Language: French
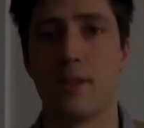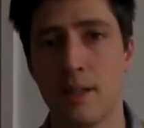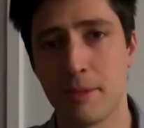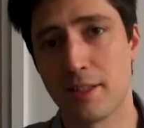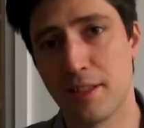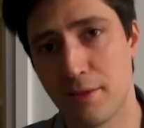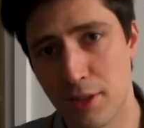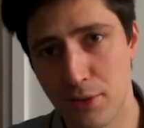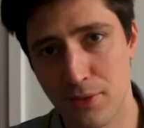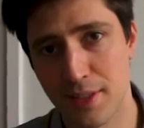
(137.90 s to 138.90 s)
Voilà, merci
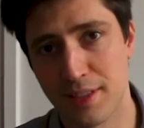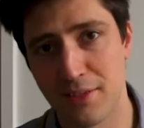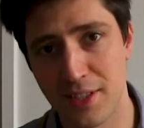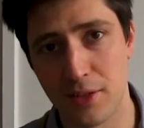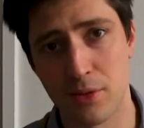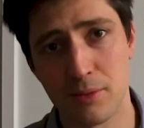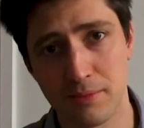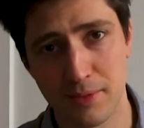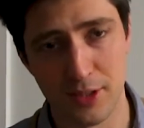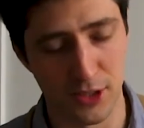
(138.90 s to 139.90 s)
d'avoir suivi cette vidéo.
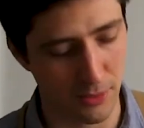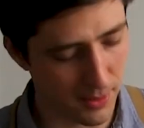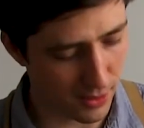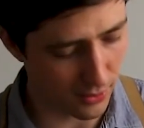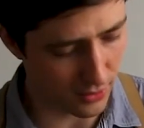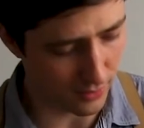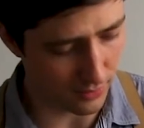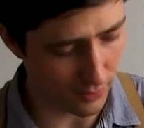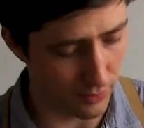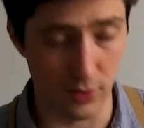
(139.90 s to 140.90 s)
J'espère que
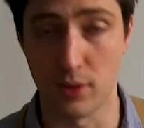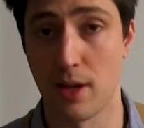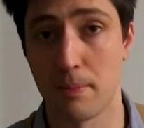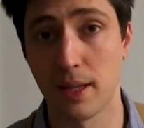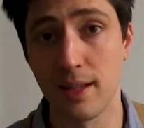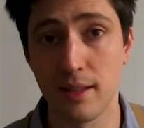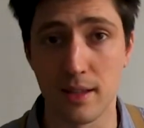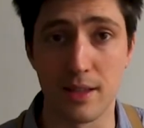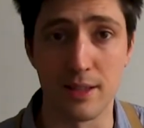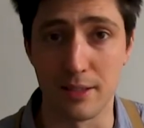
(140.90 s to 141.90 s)
vous avez appris
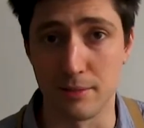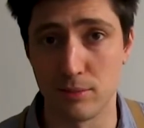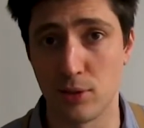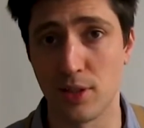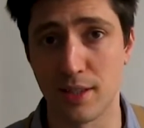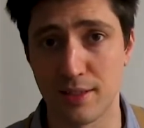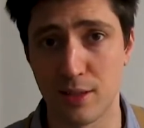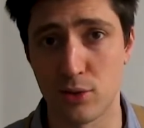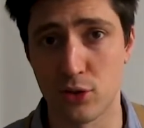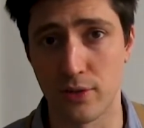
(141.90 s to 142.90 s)
à
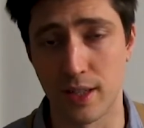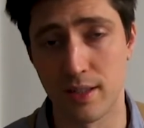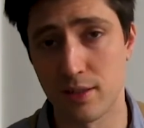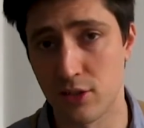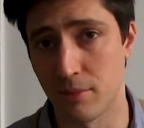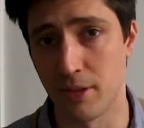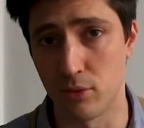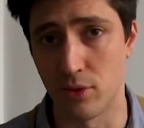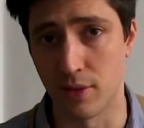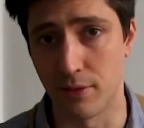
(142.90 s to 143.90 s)
redresser le chevalet si jamais
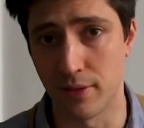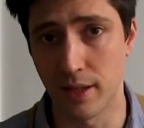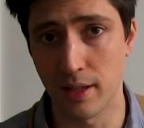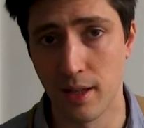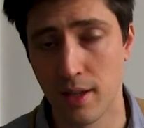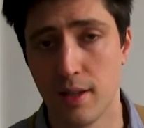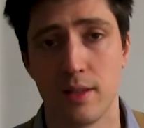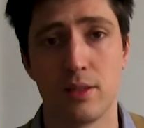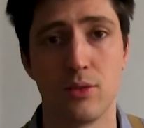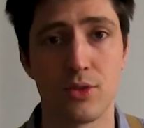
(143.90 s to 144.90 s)
vous devez le faire.
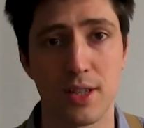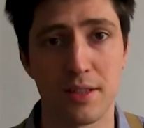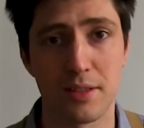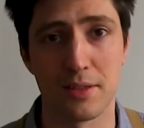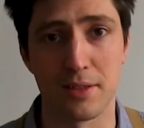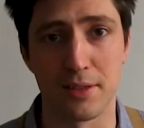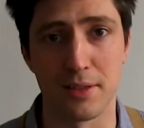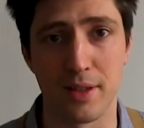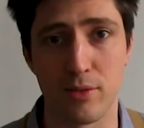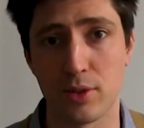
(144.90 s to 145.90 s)
Sinon, je reste
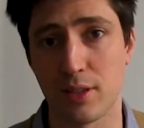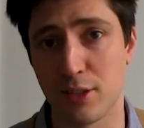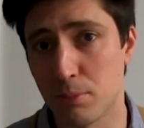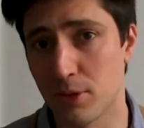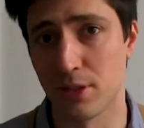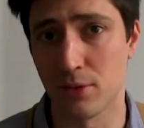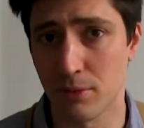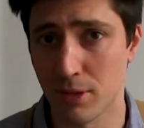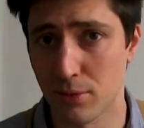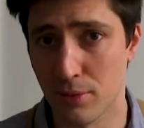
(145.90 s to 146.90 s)
euh, à votre
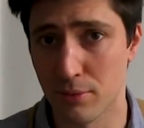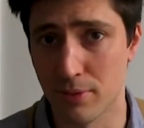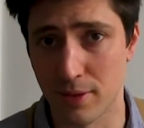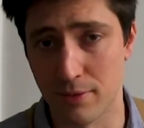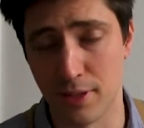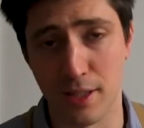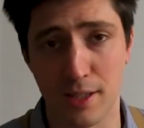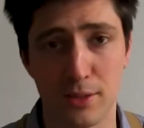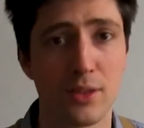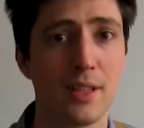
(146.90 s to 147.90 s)
disposition. Bien sûr, vous pouvez venir à
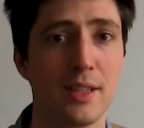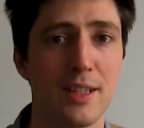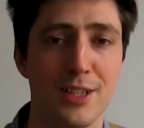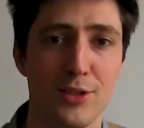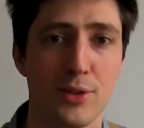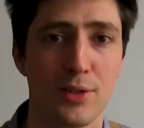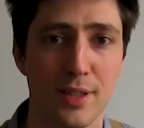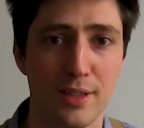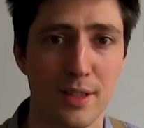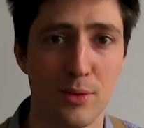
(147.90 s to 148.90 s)
l'atelier et je
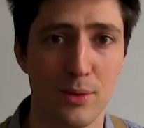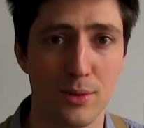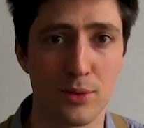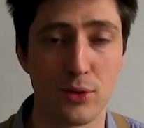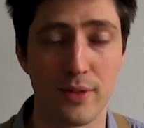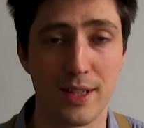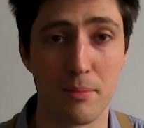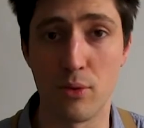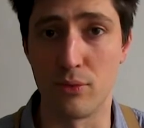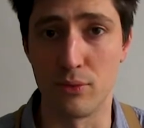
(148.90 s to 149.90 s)
redresserai le chevalet
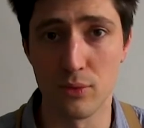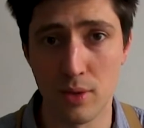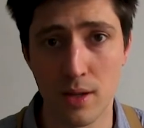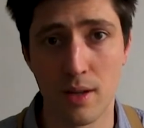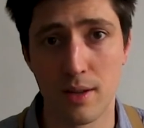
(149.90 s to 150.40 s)
pour vous.